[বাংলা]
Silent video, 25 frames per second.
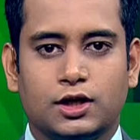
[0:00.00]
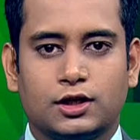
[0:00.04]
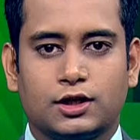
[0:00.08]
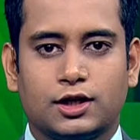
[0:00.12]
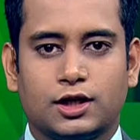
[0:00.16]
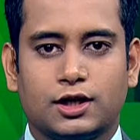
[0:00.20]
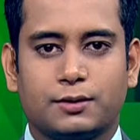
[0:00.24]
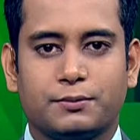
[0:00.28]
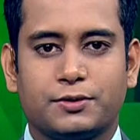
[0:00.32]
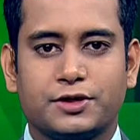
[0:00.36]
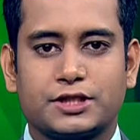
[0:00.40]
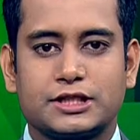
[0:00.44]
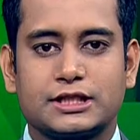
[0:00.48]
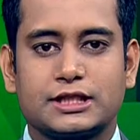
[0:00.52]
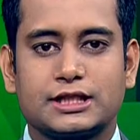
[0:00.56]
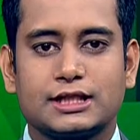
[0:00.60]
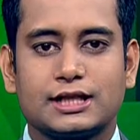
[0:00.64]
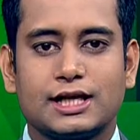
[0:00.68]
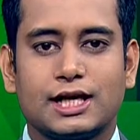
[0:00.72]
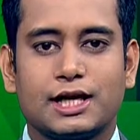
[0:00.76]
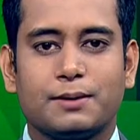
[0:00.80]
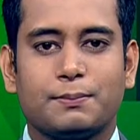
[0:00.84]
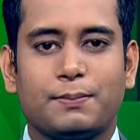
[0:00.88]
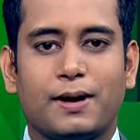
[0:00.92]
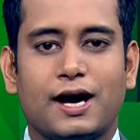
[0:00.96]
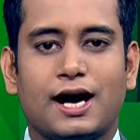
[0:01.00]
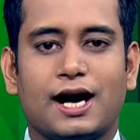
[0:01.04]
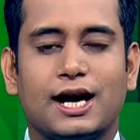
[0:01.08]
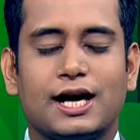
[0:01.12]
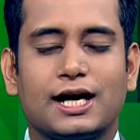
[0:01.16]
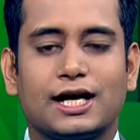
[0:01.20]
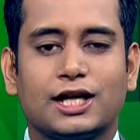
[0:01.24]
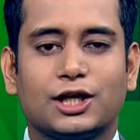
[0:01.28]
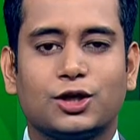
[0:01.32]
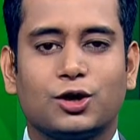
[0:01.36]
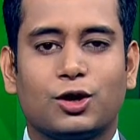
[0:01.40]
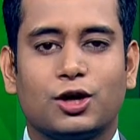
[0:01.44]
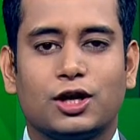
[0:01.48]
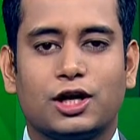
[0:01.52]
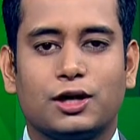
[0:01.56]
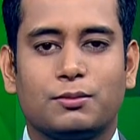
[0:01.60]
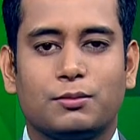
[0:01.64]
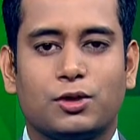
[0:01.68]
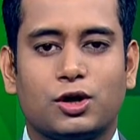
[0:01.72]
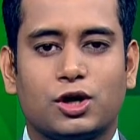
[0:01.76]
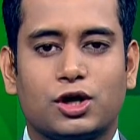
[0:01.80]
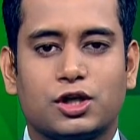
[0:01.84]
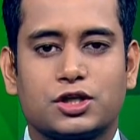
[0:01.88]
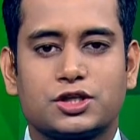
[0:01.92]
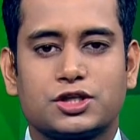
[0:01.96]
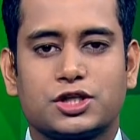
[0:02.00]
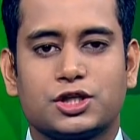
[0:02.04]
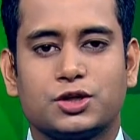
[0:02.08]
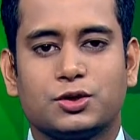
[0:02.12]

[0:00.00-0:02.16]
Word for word: টানা বৃষ্টি আর পাহাড়ি ঢলে মহর্ষি